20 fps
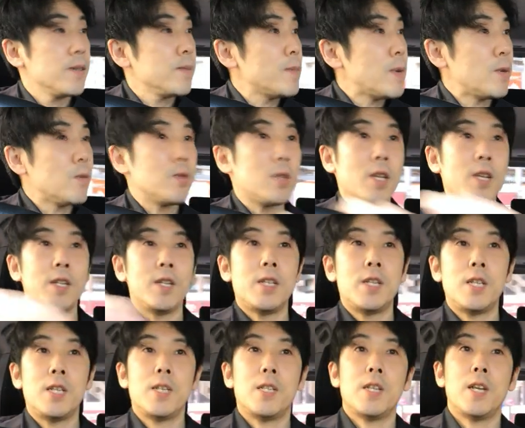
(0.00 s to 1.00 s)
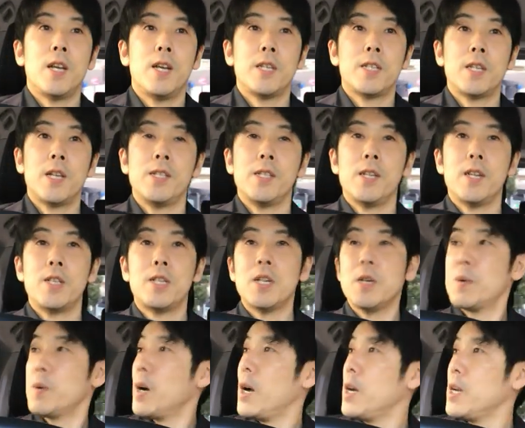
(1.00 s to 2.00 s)
まあ、運転に、え専念し
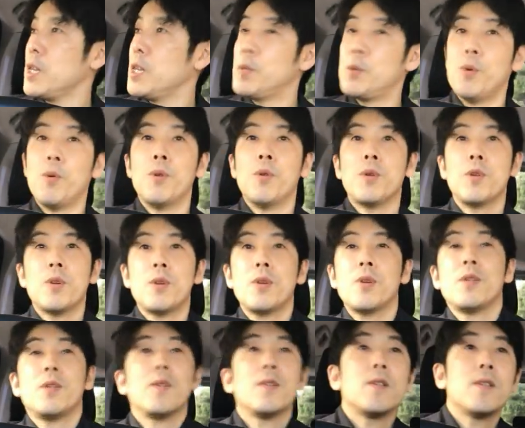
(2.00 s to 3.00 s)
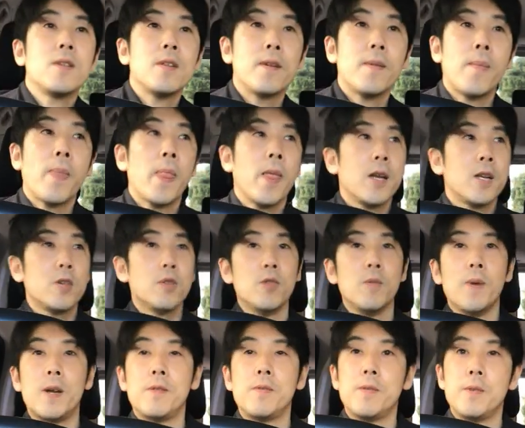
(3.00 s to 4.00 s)
た方がいいという
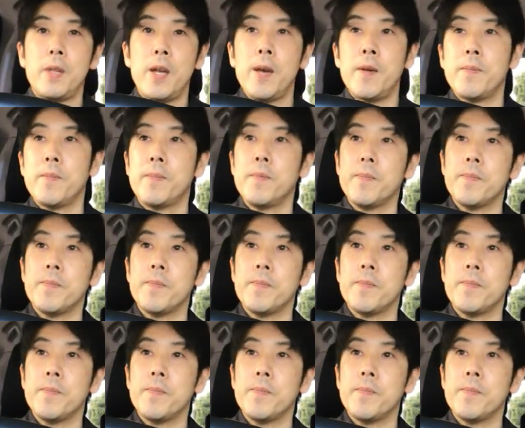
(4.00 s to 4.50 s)
のもあるので